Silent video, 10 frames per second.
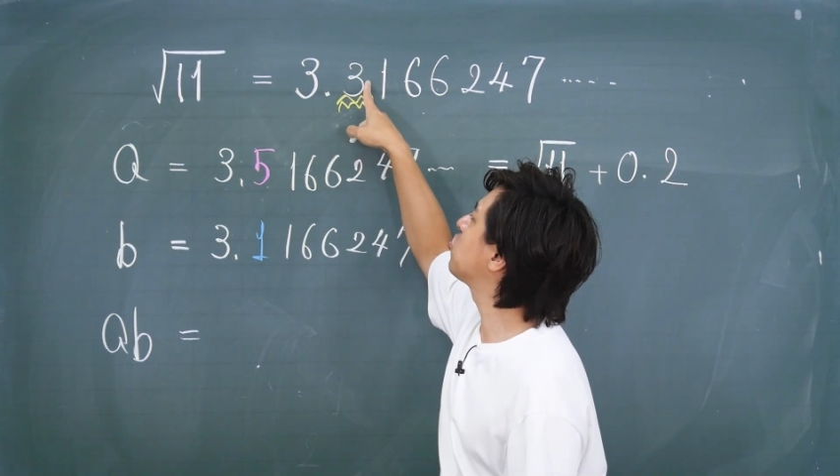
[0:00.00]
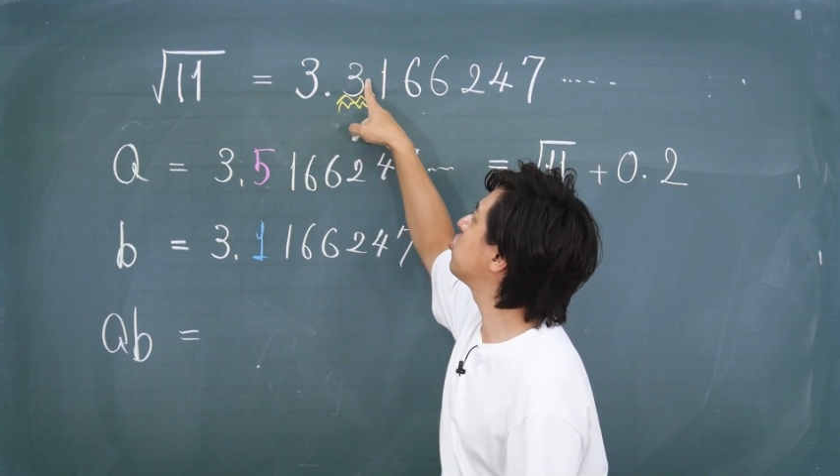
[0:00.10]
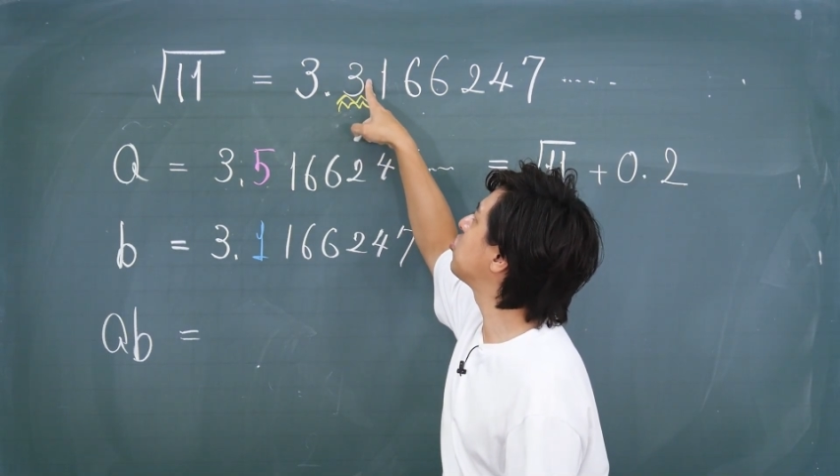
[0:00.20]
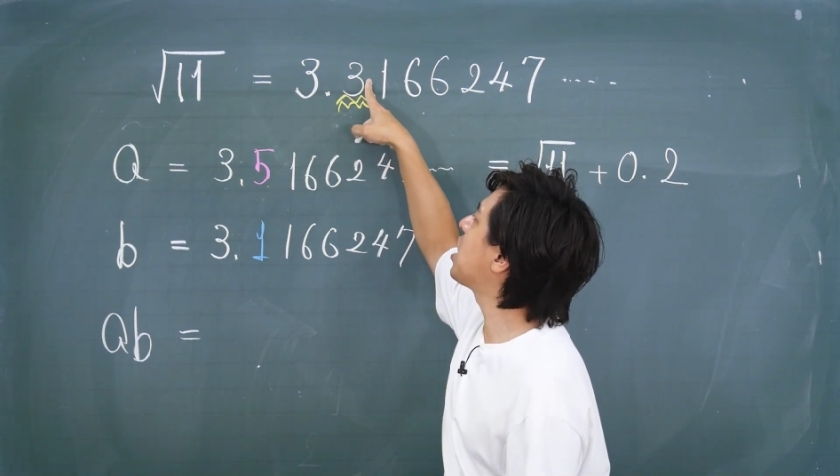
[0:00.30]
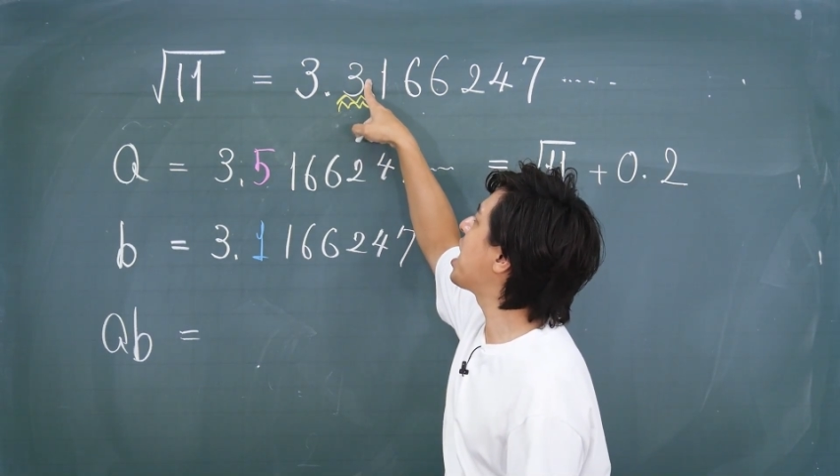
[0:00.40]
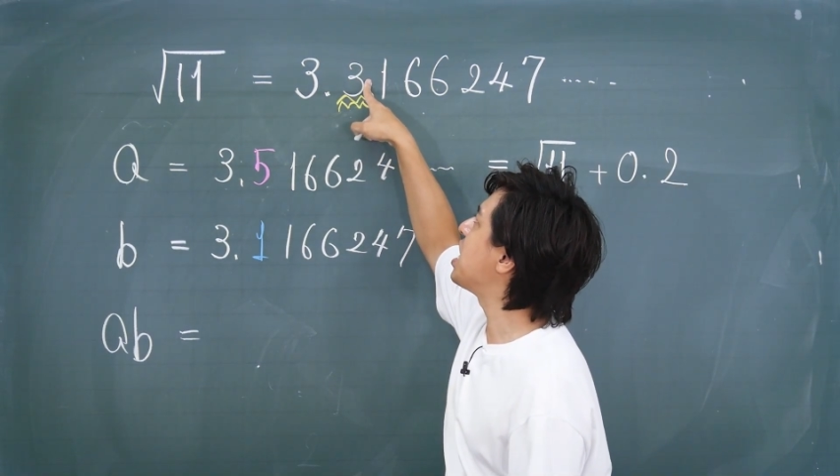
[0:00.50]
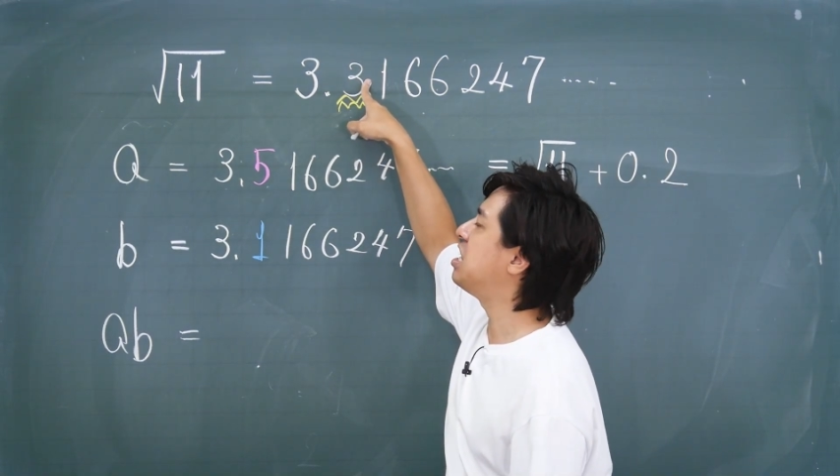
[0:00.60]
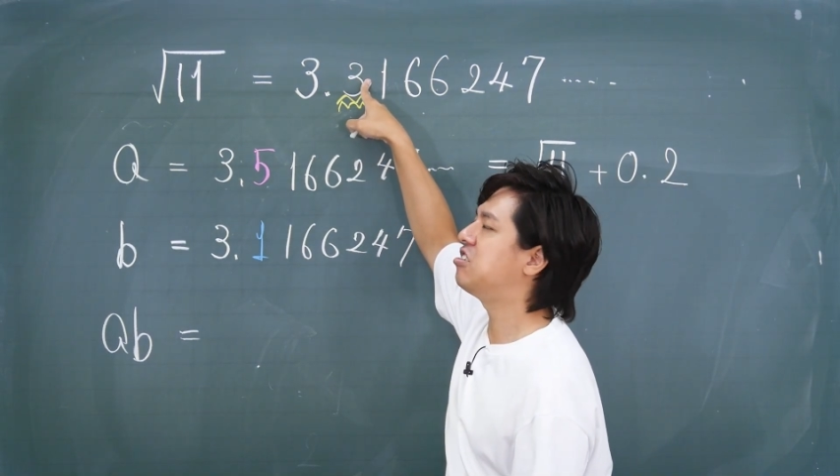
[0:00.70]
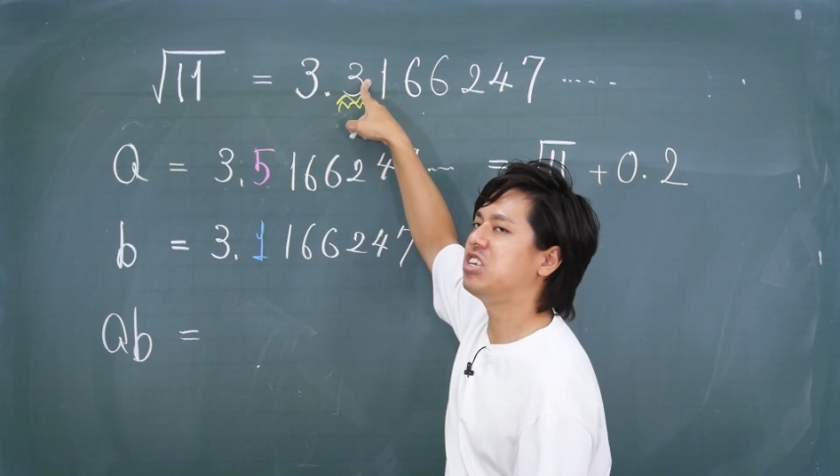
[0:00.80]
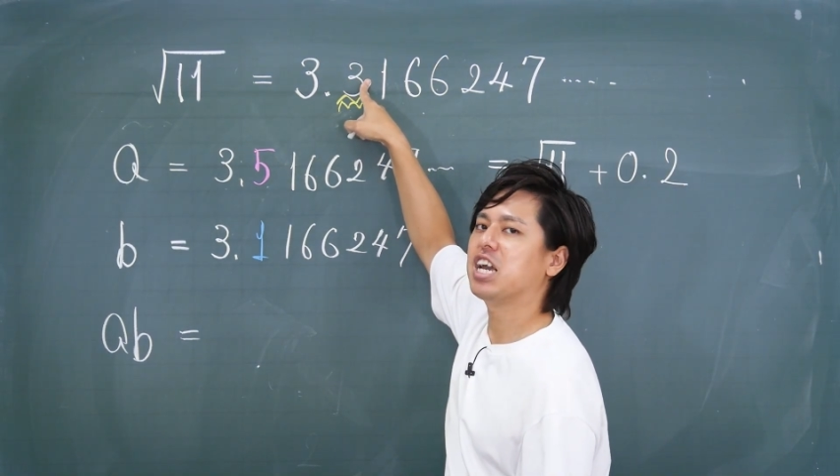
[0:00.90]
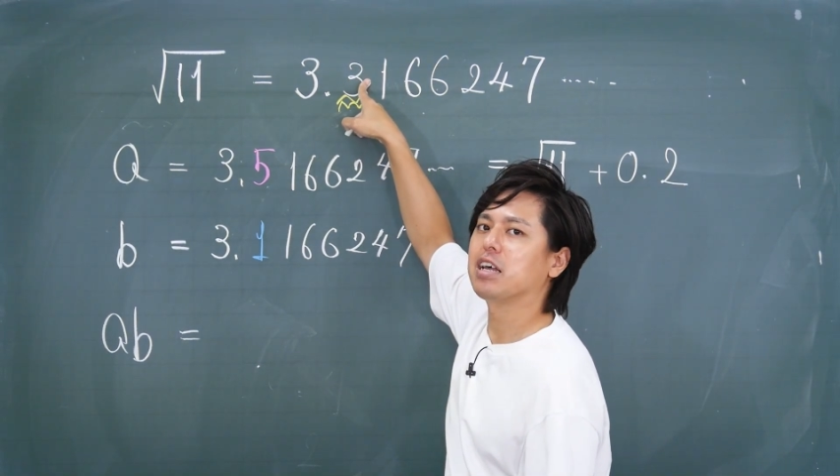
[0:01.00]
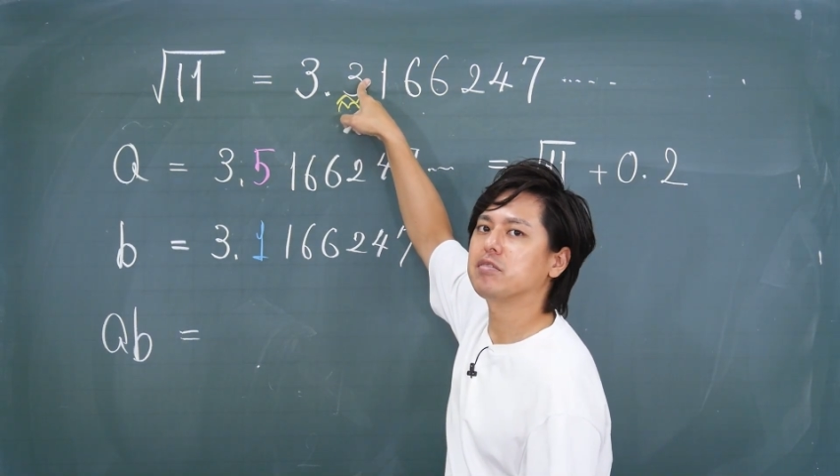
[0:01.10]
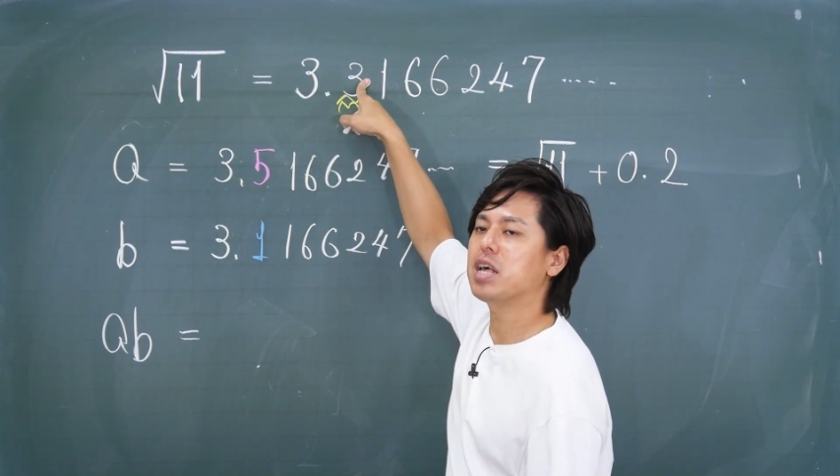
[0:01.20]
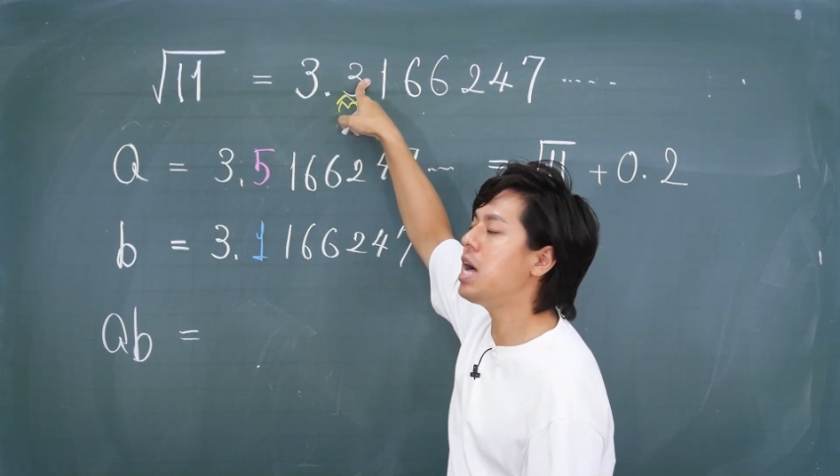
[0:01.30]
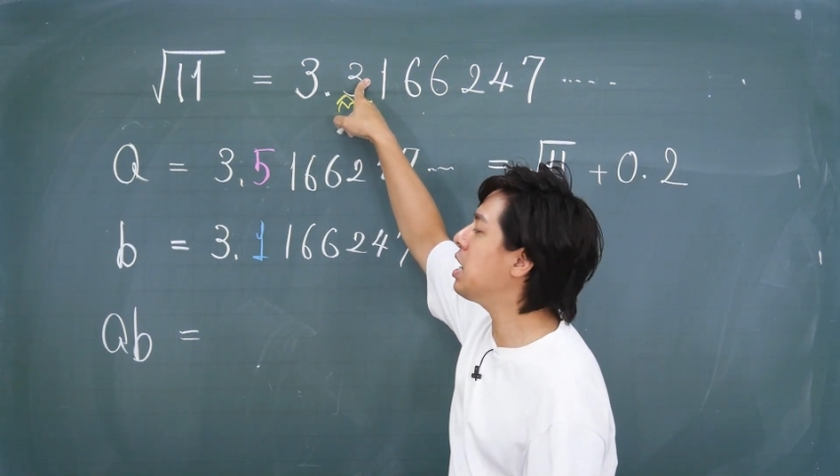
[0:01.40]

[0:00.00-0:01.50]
数だいいちいがさ